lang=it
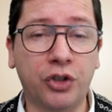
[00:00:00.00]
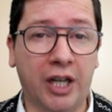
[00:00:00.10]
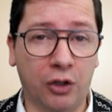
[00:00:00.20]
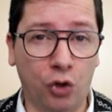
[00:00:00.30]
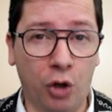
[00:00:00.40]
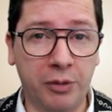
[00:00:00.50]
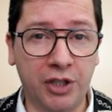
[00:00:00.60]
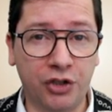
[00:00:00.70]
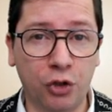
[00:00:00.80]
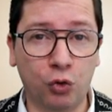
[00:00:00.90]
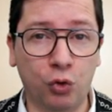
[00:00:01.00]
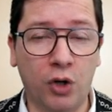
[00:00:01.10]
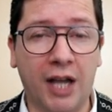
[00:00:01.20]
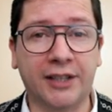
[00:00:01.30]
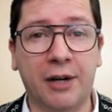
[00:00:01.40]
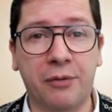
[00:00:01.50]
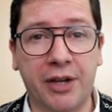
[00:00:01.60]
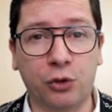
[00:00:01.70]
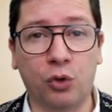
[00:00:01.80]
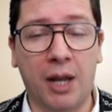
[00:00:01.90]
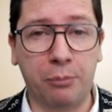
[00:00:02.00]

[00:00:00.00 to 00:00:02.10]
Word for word: nel nome di Gesù attraverso la